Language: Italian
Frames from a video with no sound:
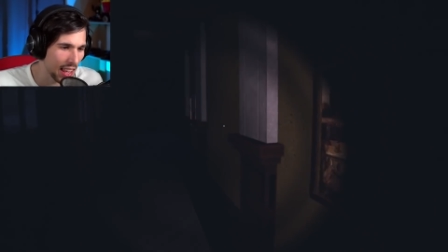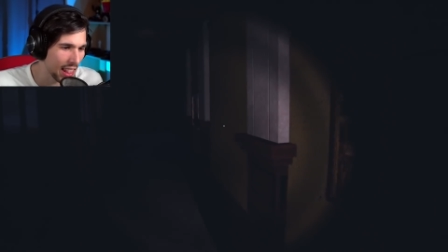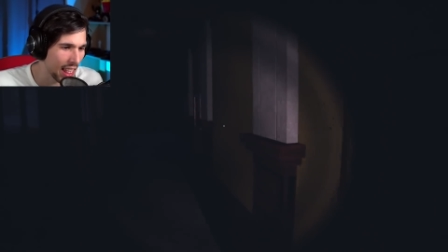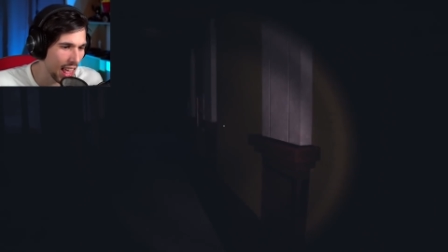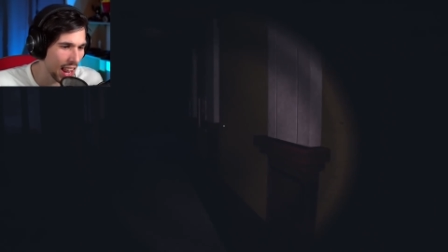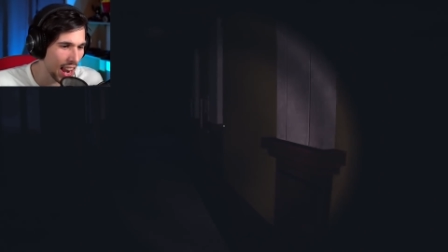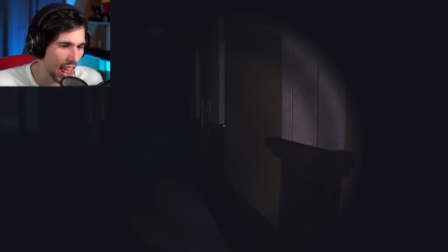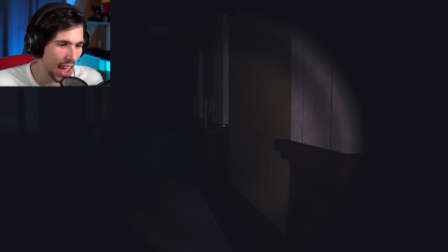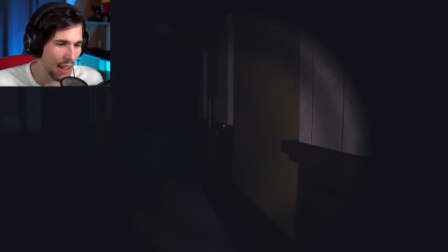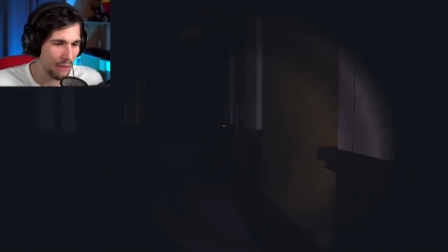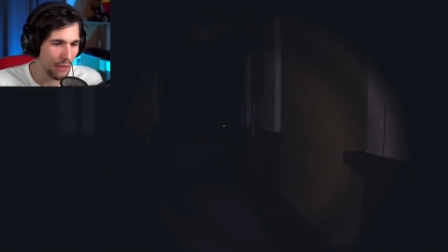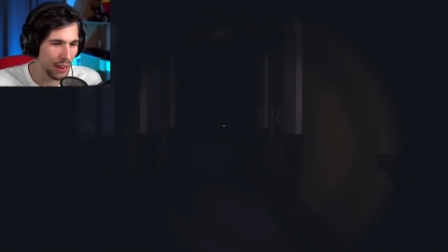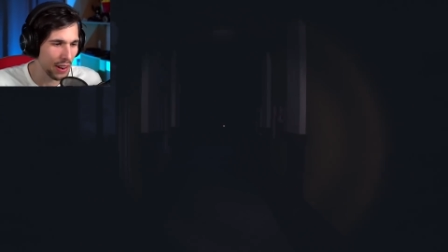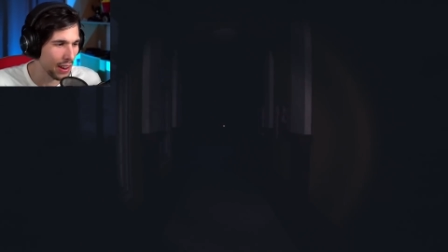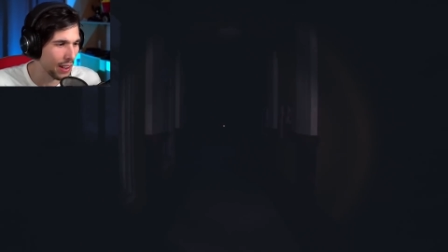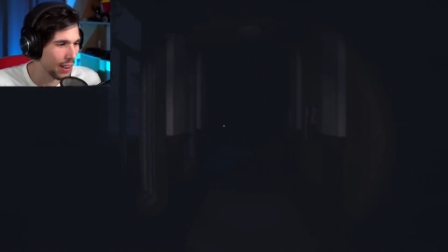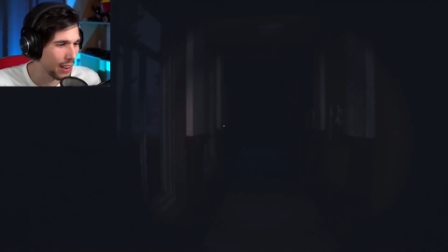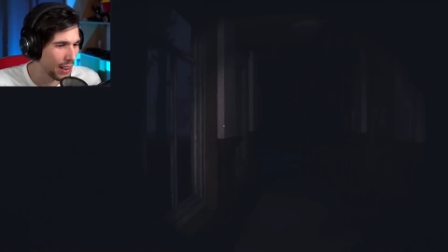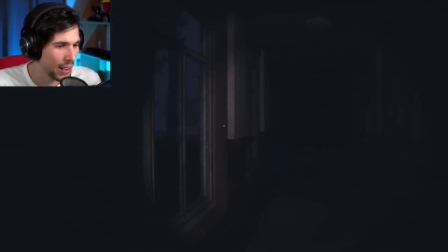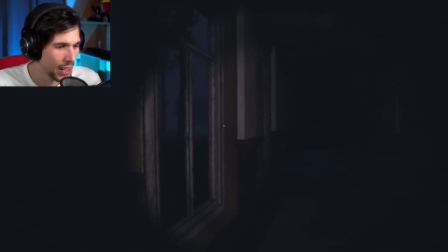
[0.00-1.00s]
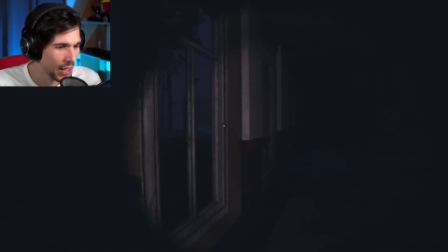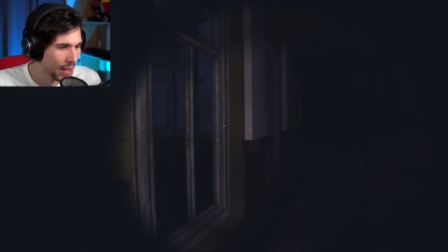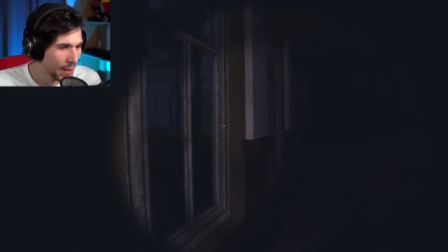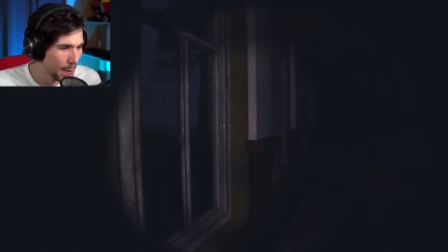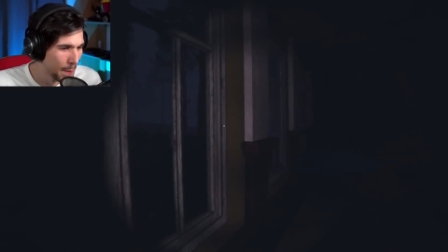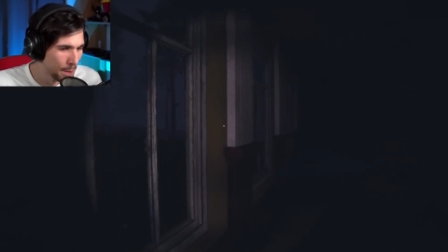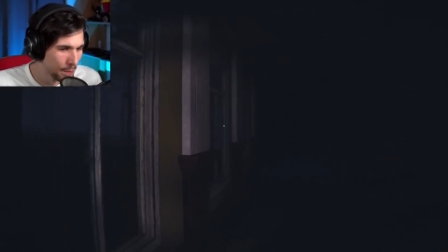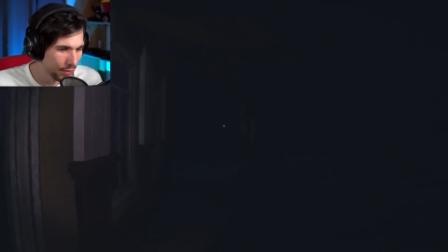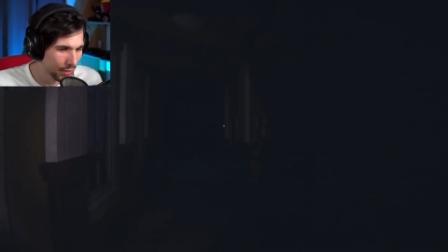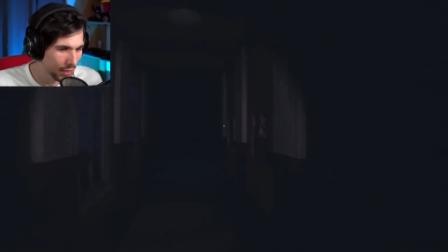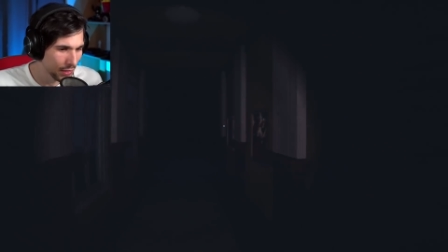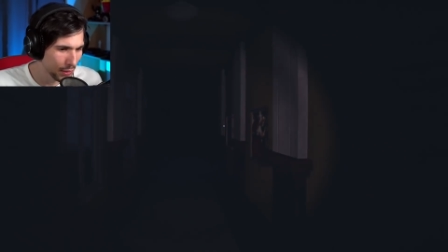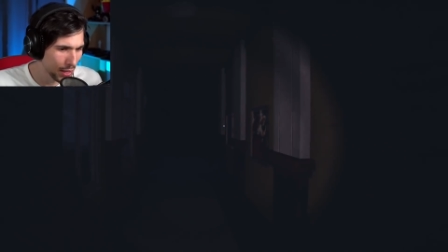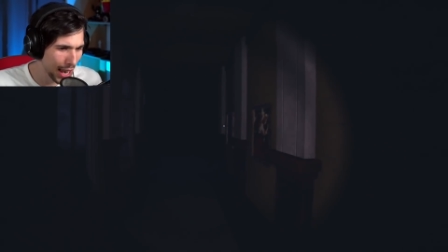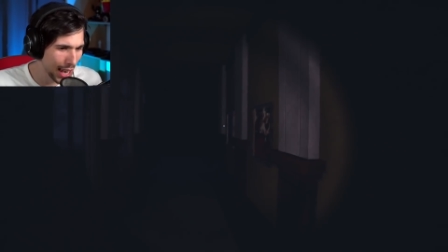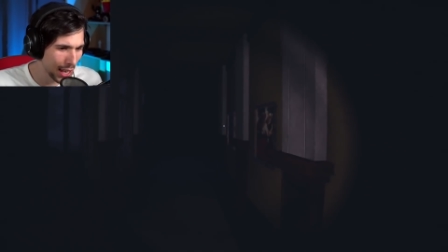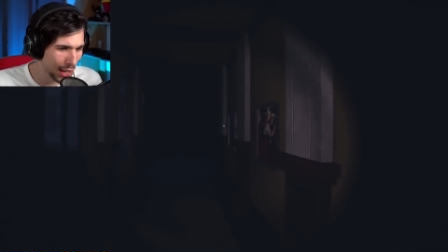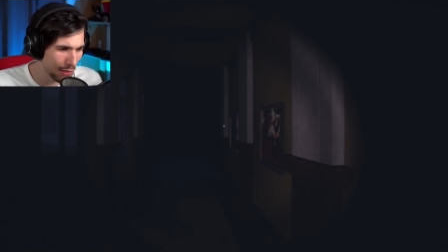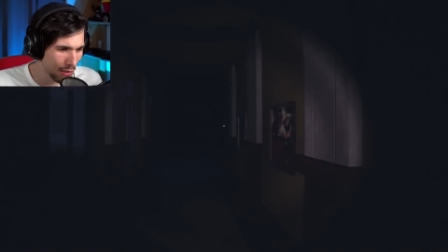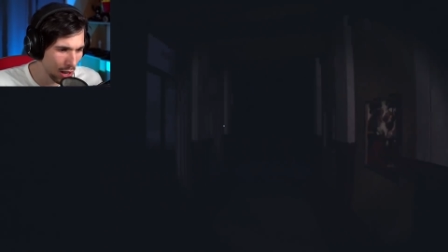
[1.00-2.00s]
telefono.
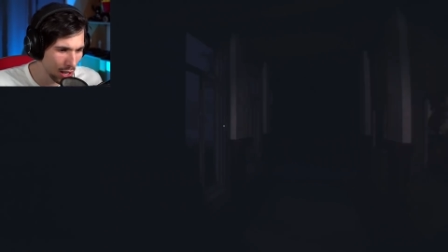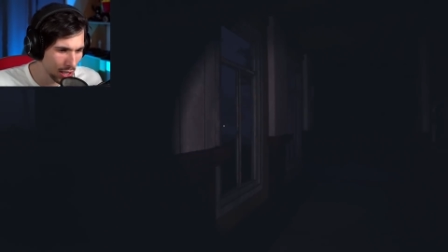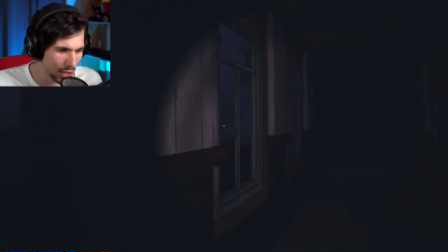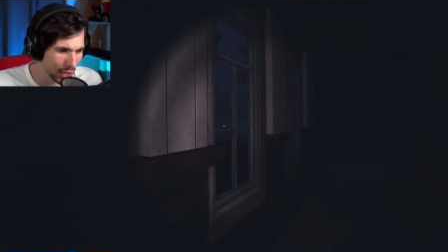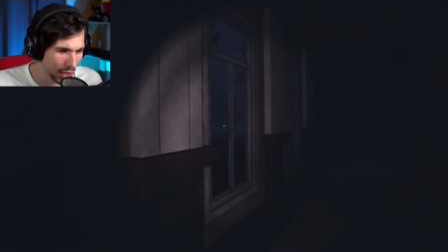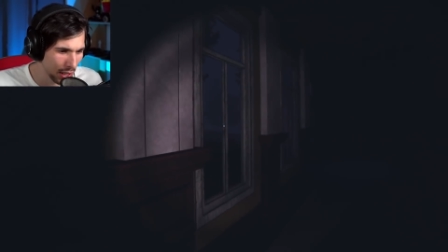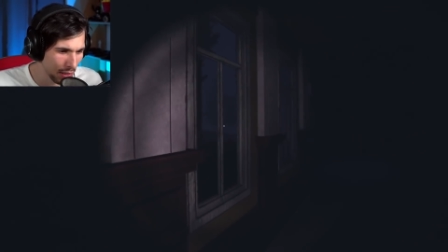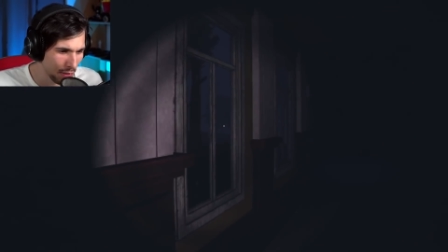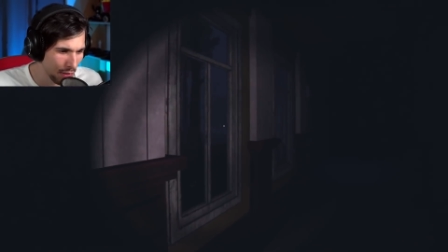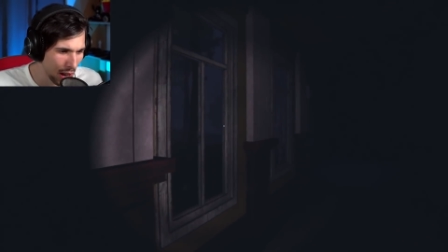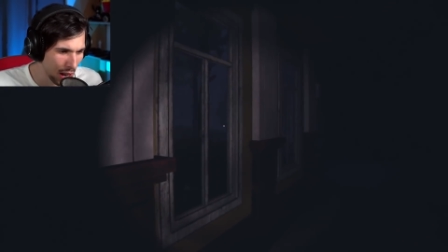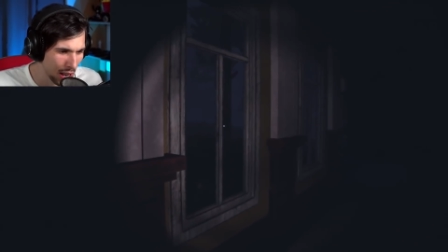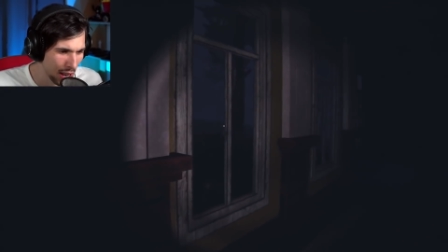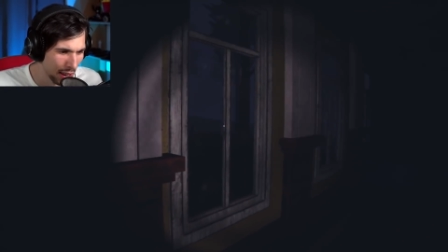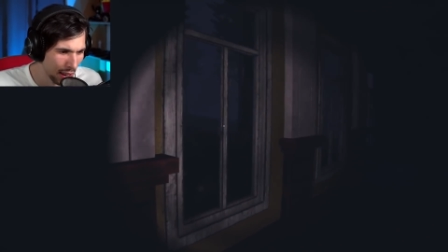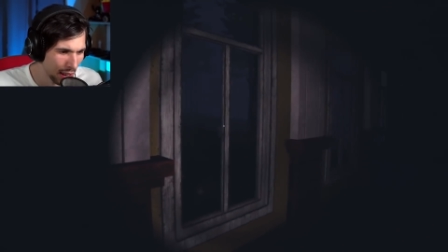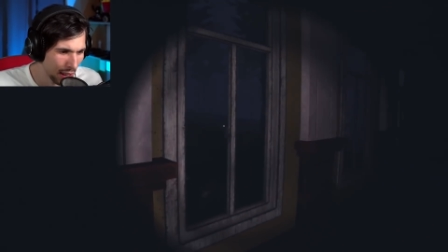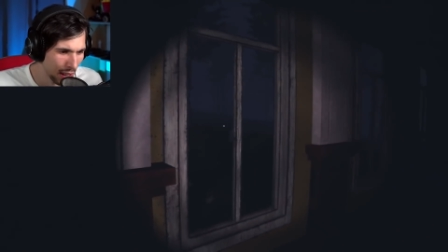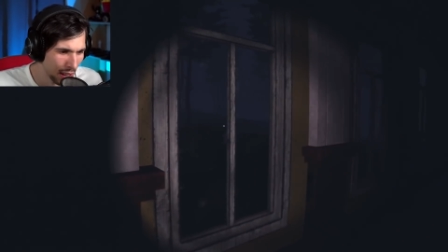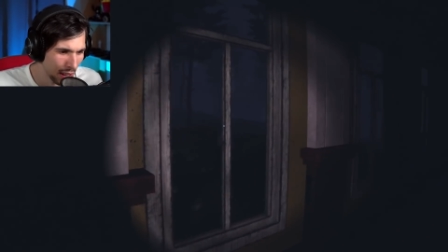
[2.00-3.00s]
Quello voglio io. Non voglio